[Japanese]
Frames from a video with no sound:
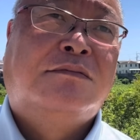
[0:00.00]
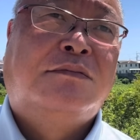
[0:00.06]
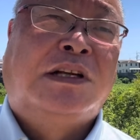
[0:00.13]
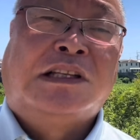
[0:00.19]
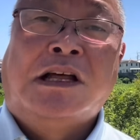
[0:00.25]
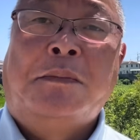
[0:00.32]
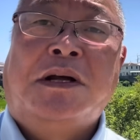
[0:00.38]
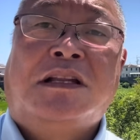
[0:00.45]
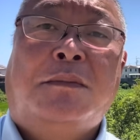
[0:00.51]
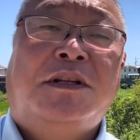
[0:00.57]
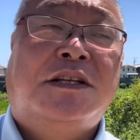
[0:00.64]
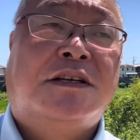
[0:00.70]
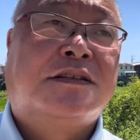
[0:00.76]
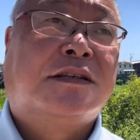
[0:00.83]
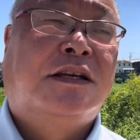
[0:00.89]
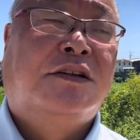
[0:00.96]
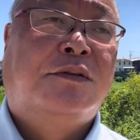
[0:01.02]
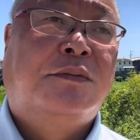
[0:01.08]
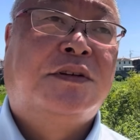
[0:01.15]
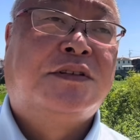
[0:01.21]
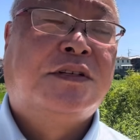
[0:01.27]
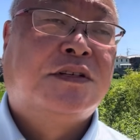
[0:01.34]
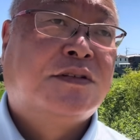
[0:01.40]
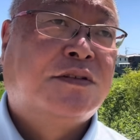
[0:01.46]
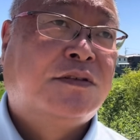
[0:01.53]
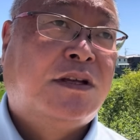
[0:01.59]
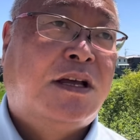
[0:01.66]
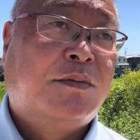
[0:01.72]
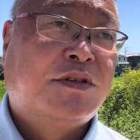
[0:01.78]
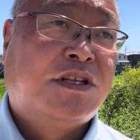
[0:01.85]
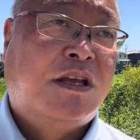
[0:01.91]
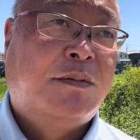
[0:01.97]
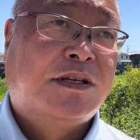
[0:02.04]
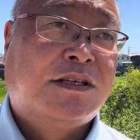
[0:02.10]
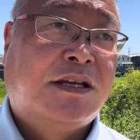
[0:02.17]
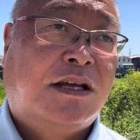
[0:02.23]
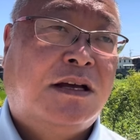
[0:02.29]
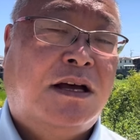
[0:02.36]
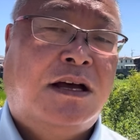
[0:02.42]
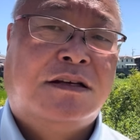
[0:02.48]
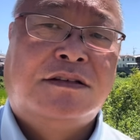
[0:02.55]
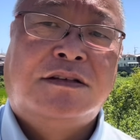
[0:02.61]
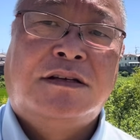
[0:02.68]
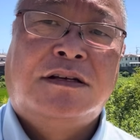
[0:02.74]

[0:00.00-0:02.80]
まあ、たまたまですけど別に取材もしていませんが「